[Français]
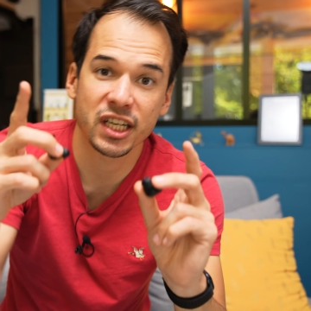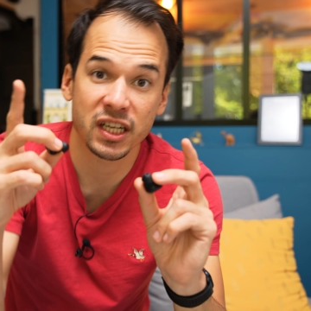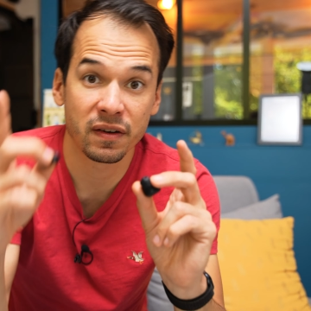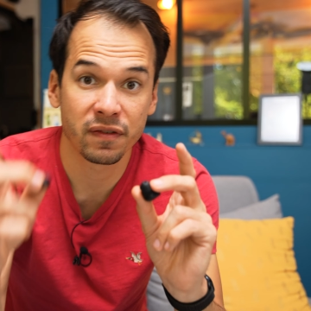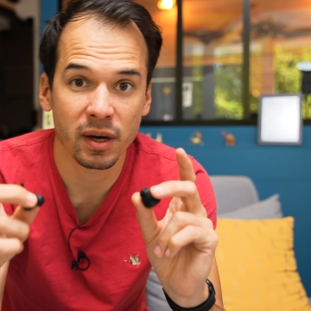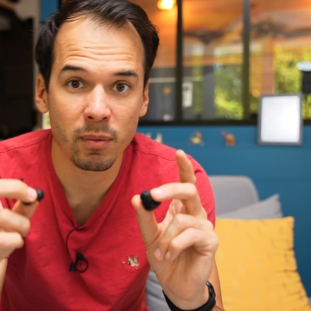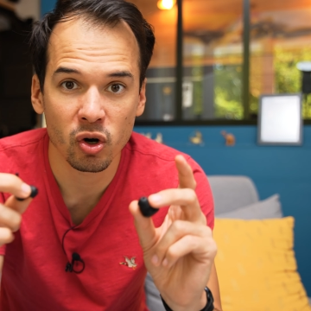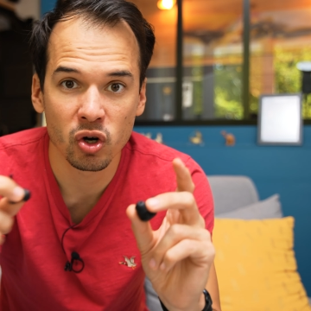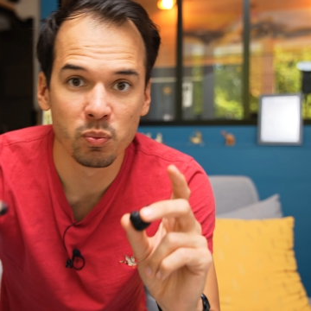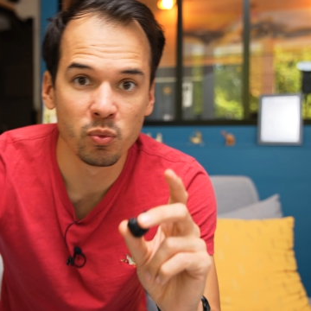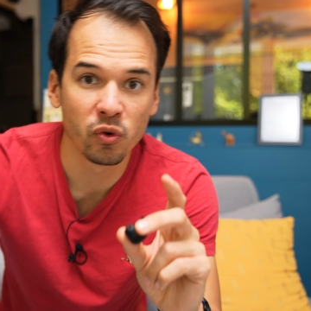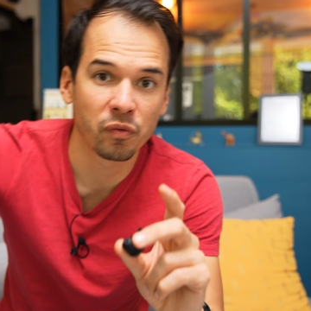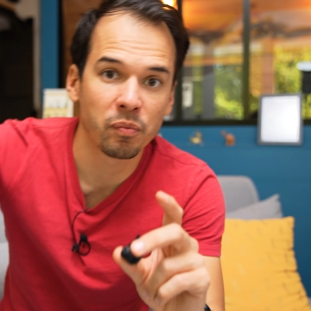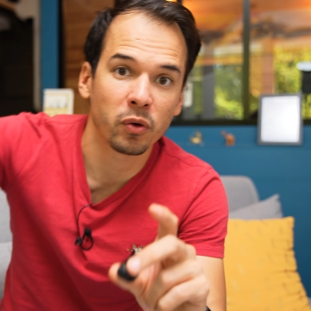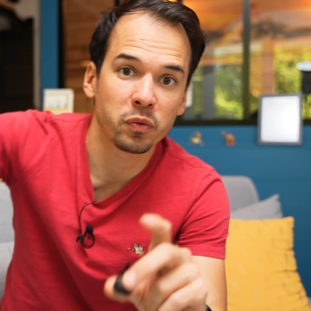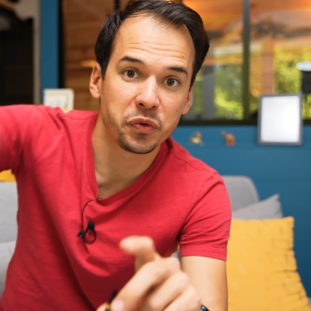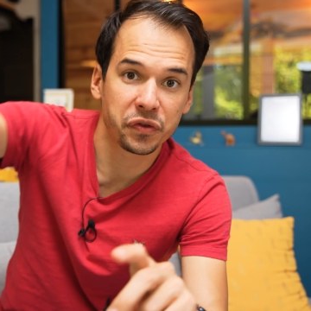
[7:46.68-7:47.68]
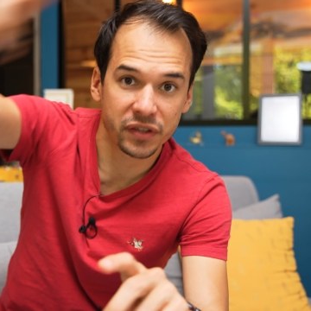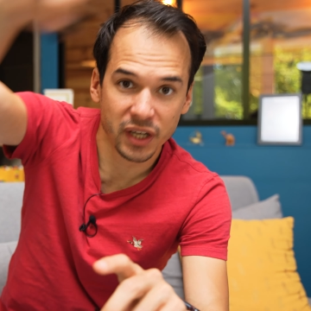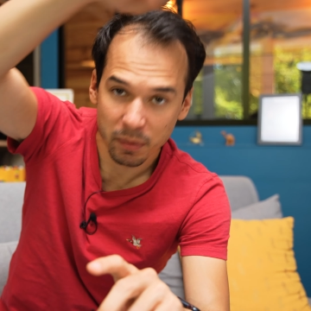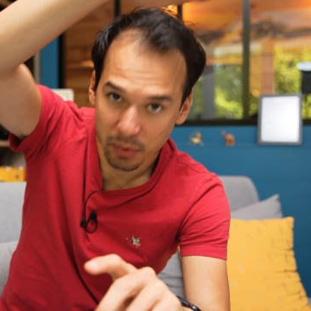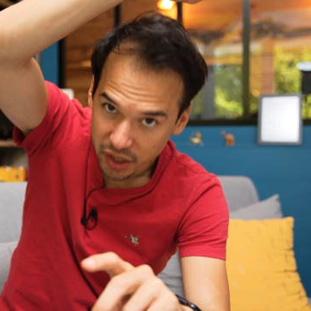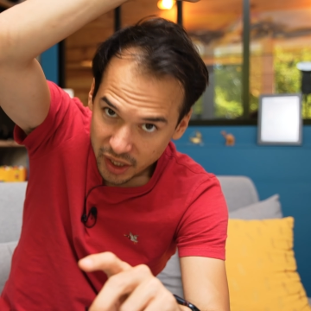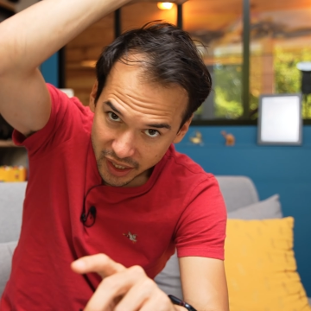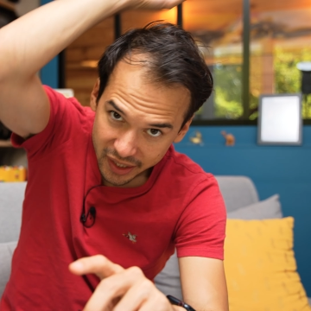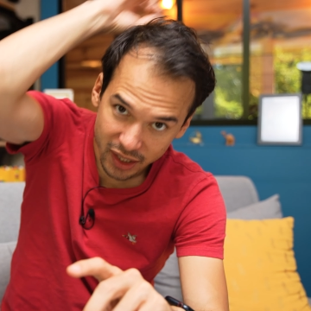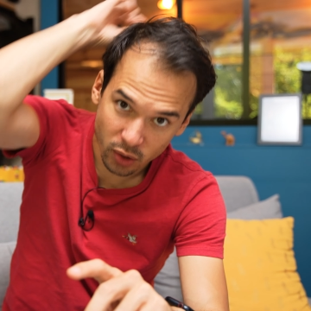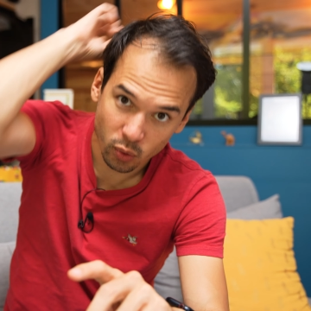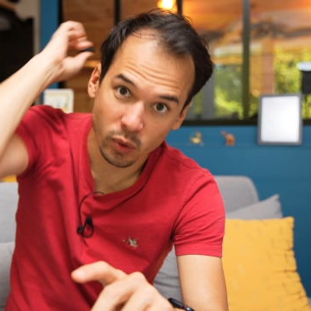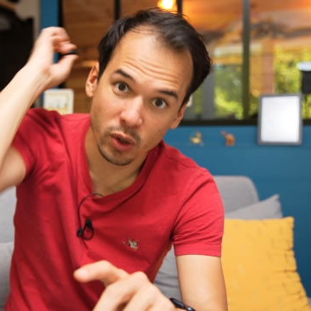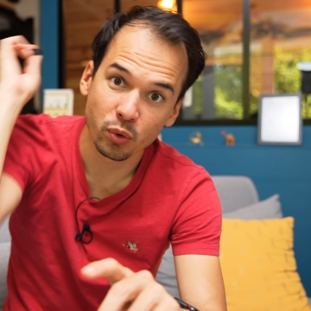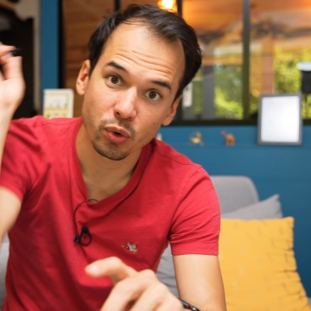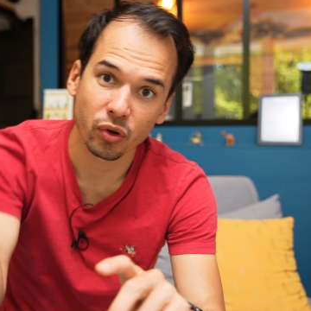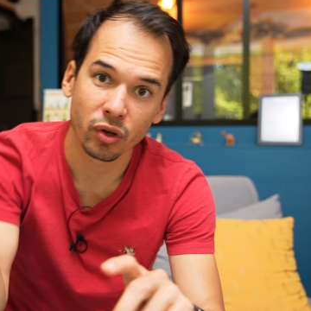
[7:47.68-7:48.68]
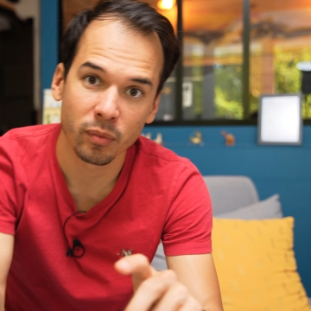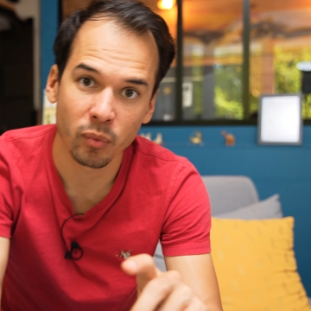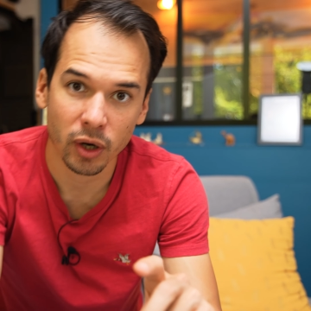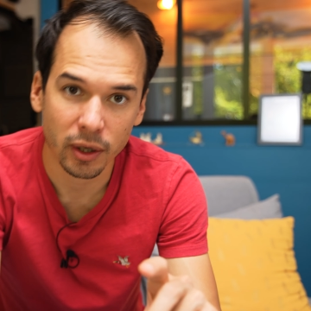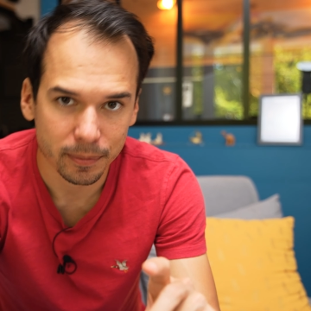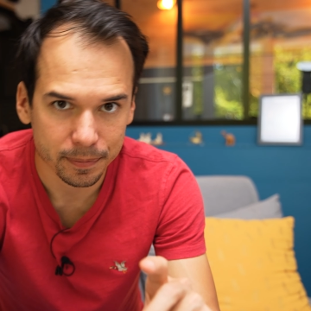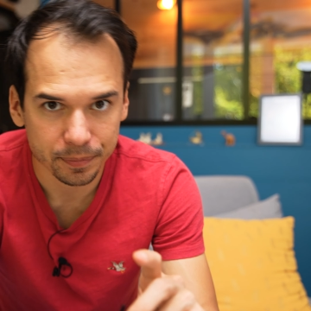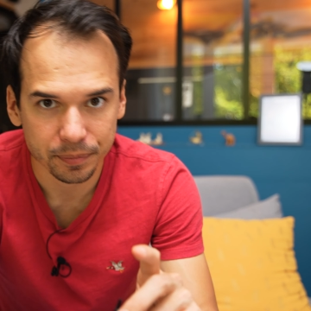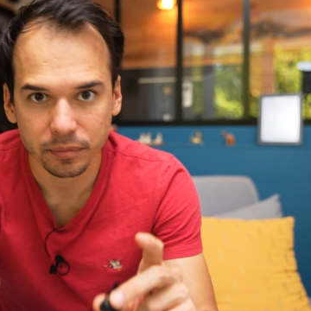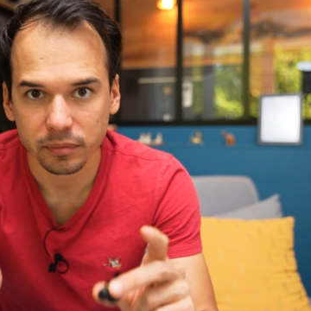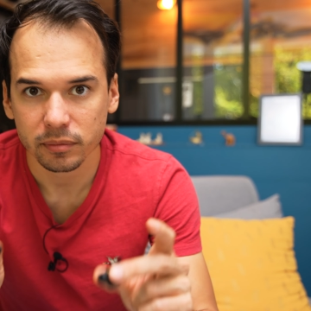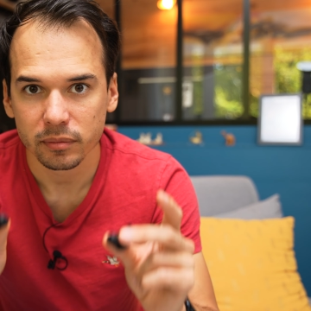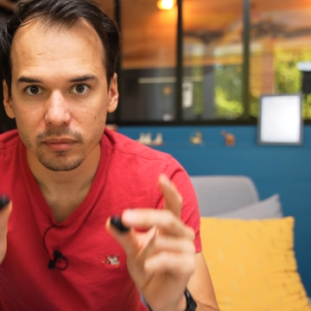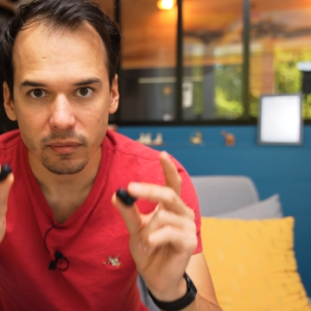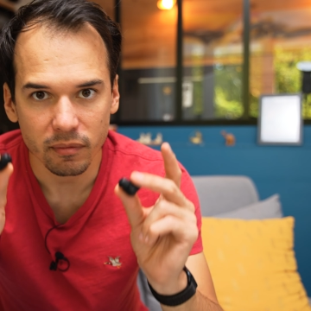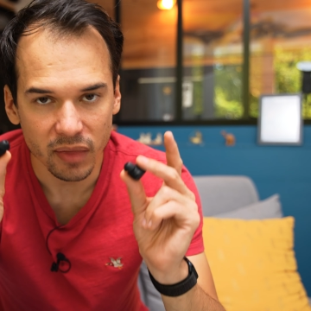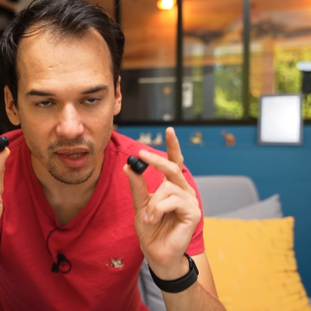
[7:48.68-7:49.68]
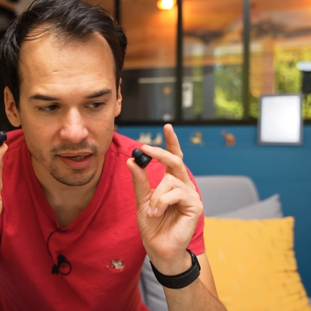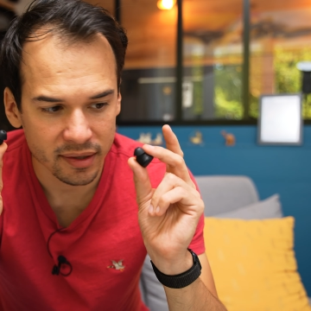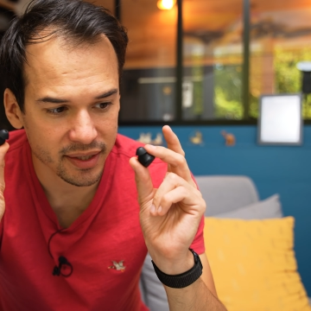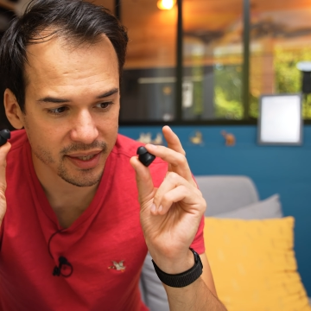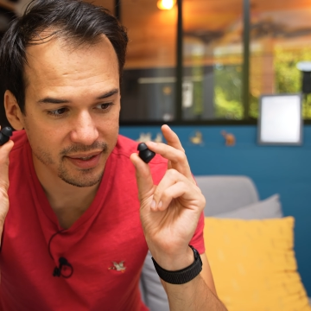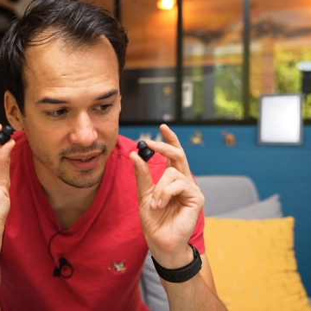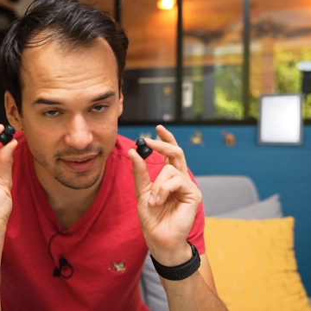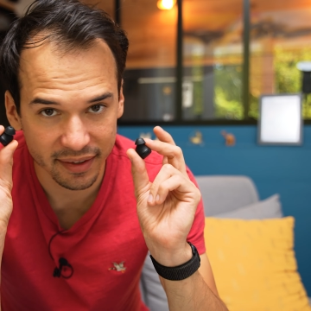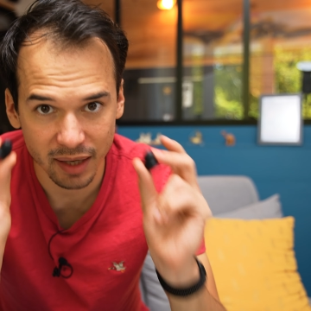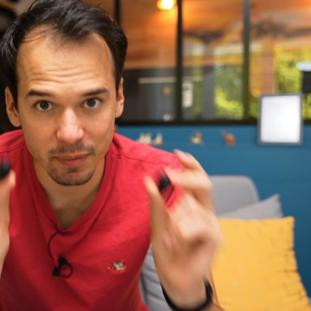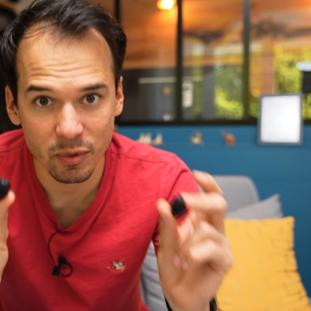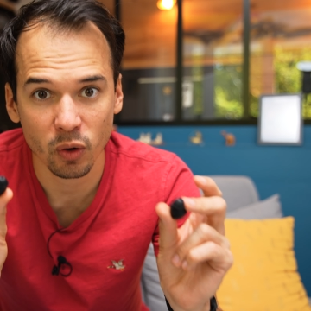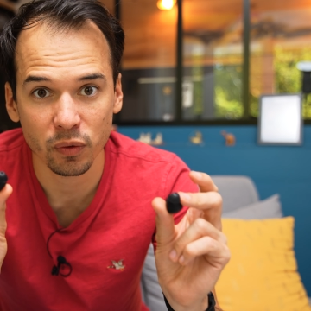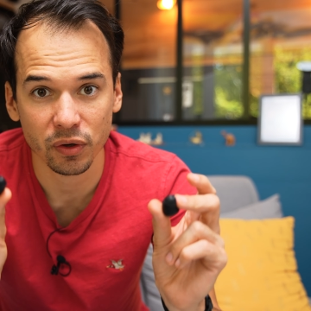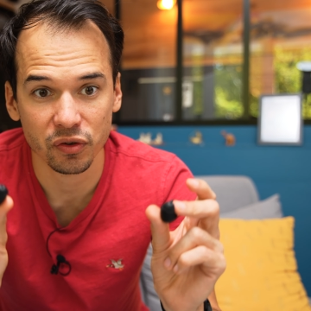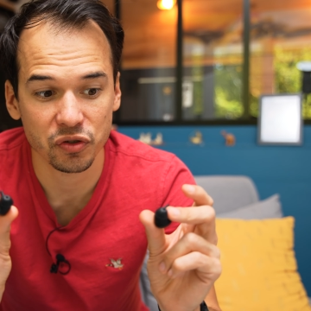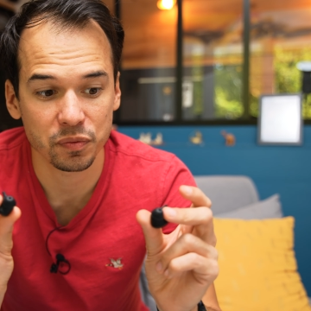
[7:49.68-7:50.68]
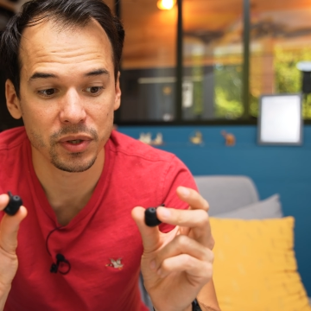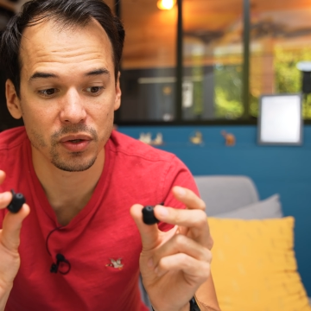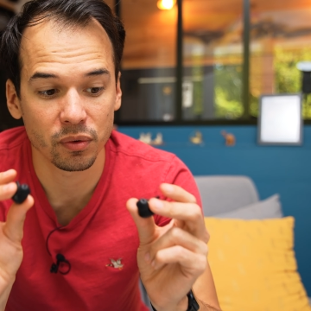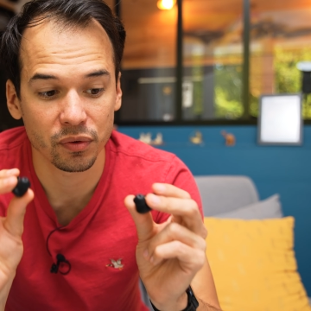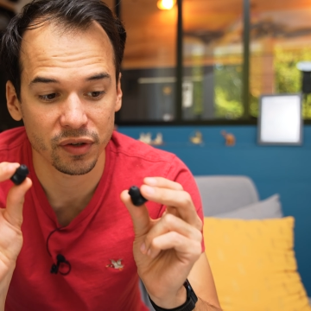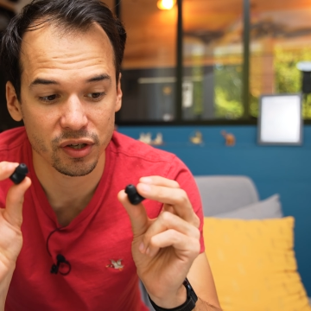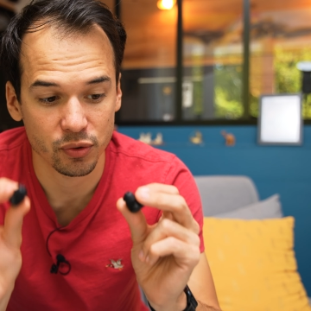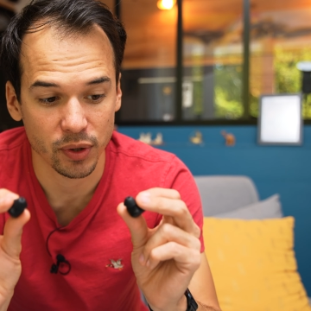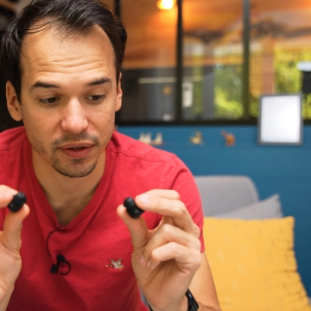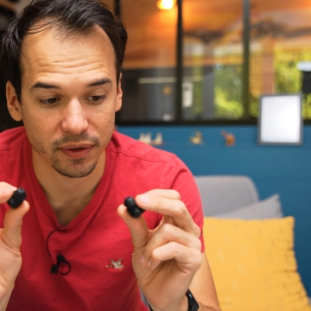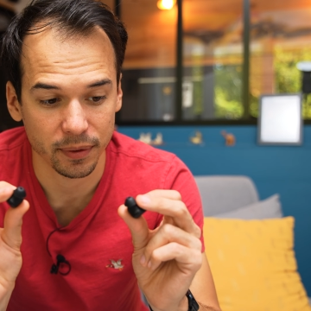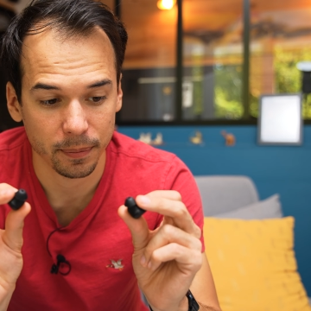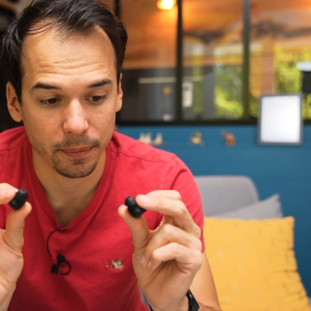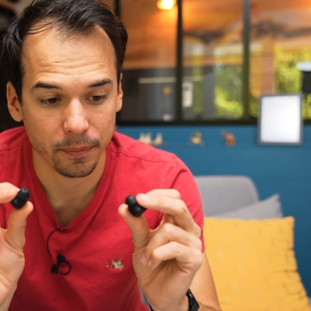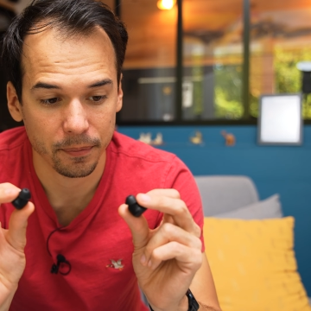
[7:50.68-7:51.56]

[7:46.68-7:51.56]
et j'avais vraiment le mouvement du sabre qui tournait autour de moi, ce qui était très bien retransmis donc c'est chouette.